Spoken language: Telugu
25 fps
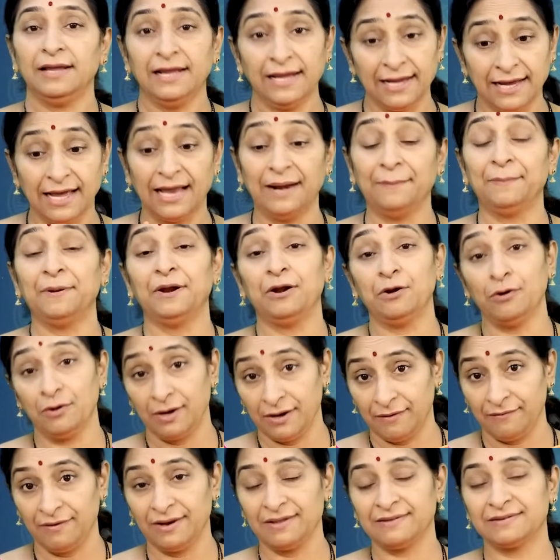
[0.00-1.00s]
ఈ కల్పంలో
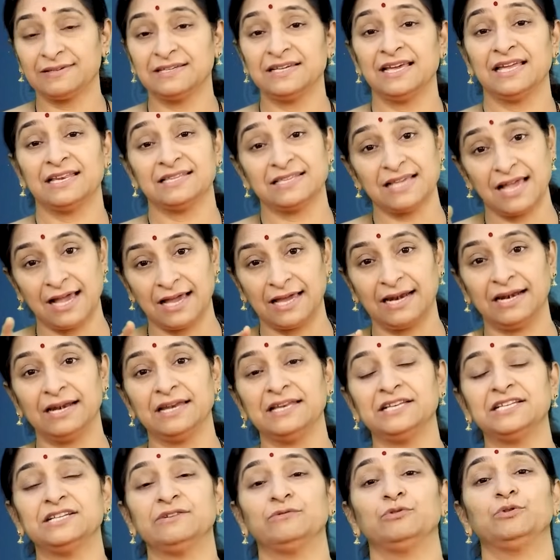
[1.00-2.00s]
ఈవిడ క్షీరసాగరం
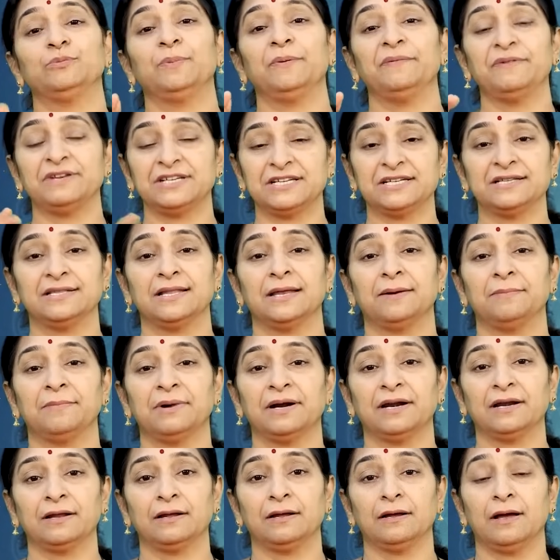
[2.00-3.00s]
నుంచి
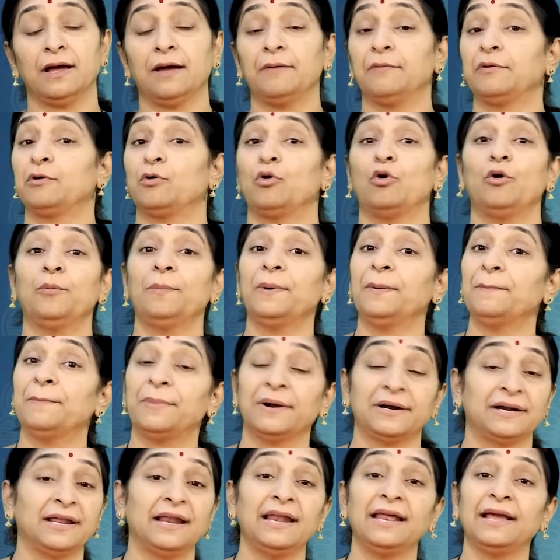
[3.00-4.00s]
ఉద్భవించిందనమాట ఆమె కోపం
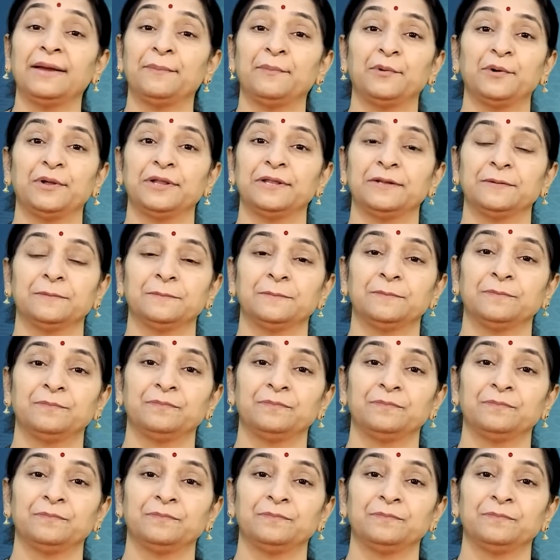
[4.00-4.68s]
పట్టలేకపోయింది